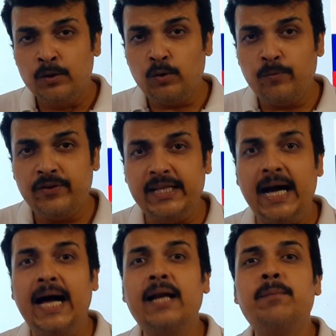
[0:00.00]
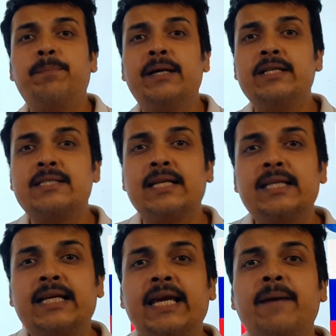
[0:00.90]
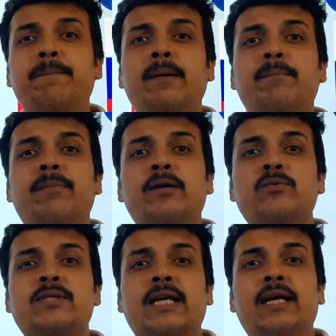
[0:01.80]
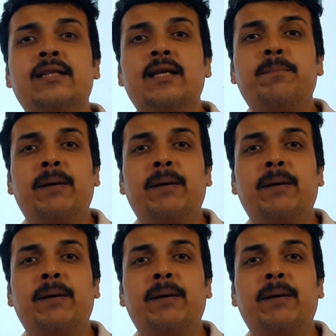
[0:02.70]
तो विधान परिषद के मेंबर उसके अंदर